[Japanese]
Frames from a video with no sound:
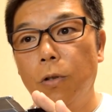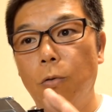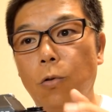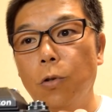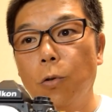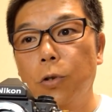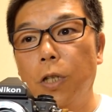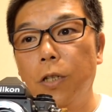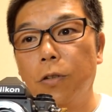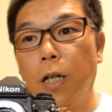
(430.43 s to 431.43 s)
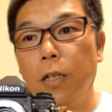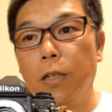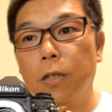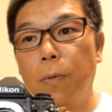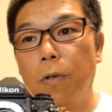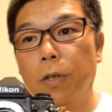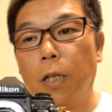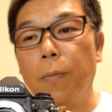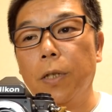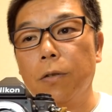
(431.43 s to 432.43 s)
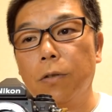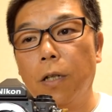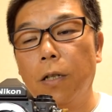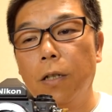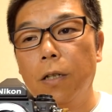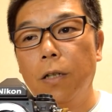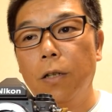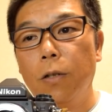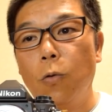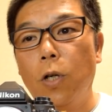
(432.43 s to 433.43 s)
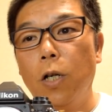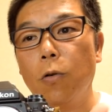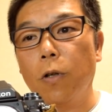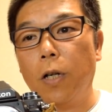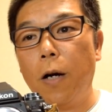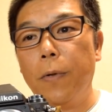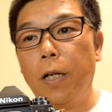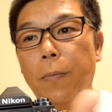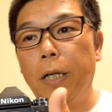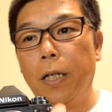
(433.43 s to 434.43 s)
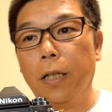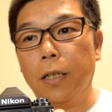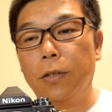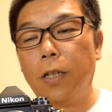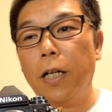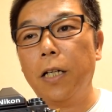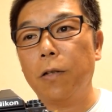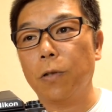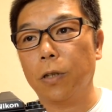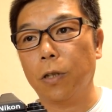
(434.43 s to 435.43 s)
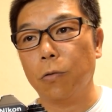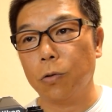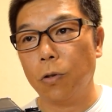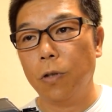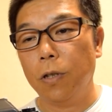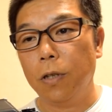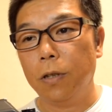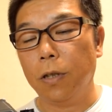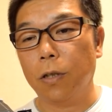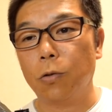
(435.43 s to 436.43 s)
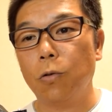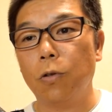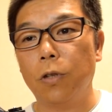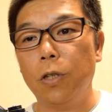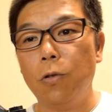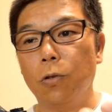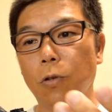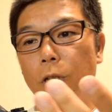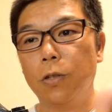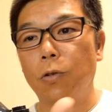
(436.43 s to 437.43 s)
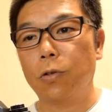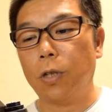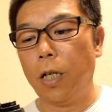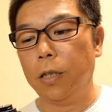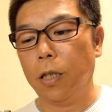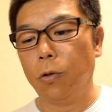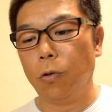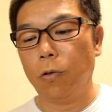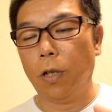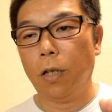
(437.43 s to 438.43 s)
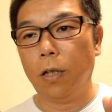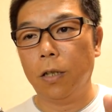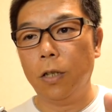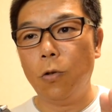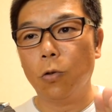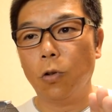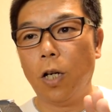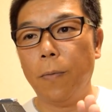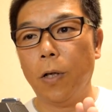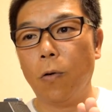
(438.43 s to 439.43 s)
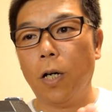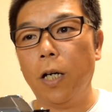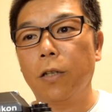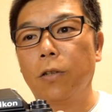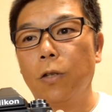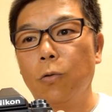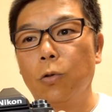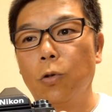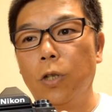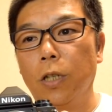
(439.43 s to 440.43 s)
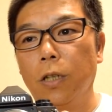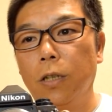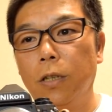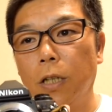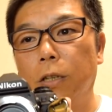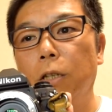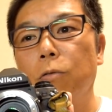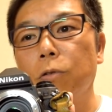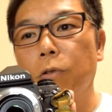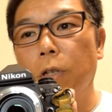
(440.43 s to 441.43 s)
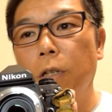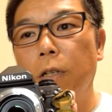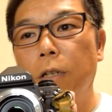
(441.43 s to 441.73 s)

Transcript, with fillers: こういう補正レンズが入ってしまうがためにですね、他のカメラメーカーで使えなくなってるんですよ。だからそのニコンのレンズを使いたい時は、ニコンのカメラを変えっていうことになってくるんですよね。